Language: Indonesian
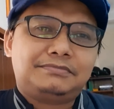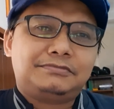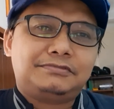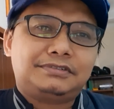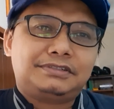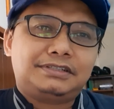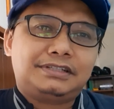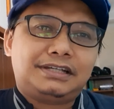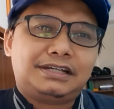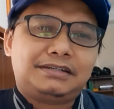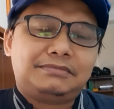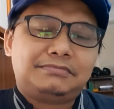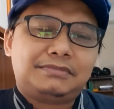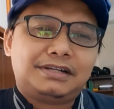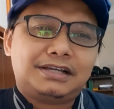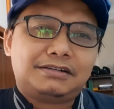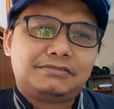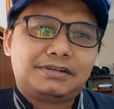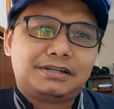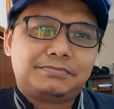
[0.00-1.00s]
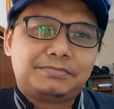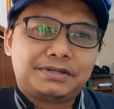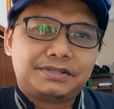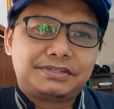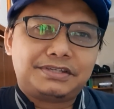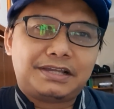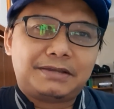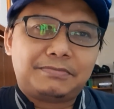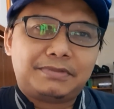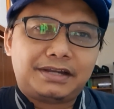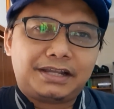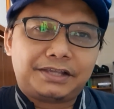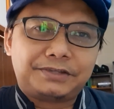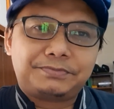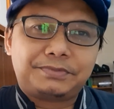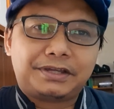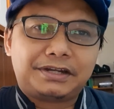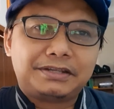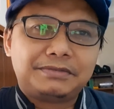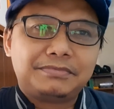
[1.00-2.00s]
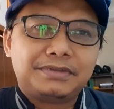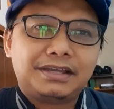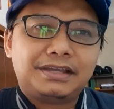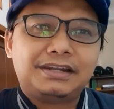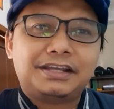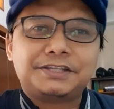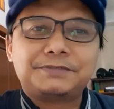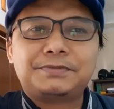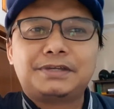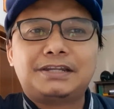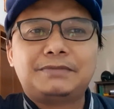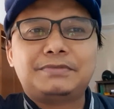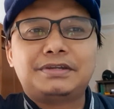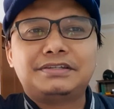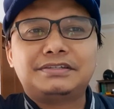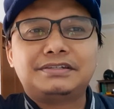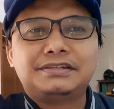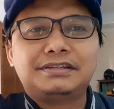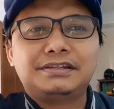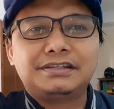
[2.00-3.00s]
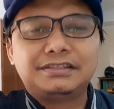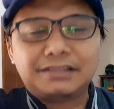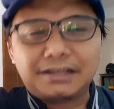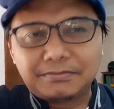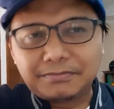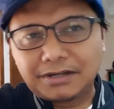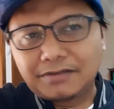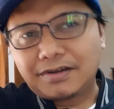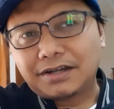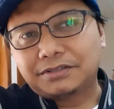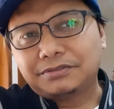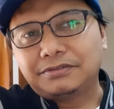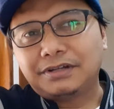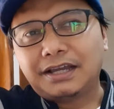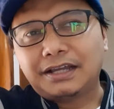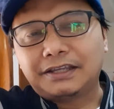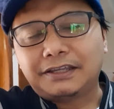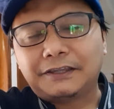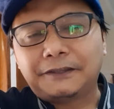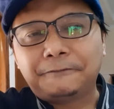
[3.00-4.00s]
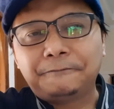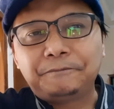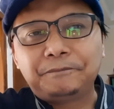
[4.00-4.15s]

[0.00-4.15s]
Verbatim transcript: kemudian melakukan persiapan eksperimen, eksperimen sendiri tambah waktu lagi.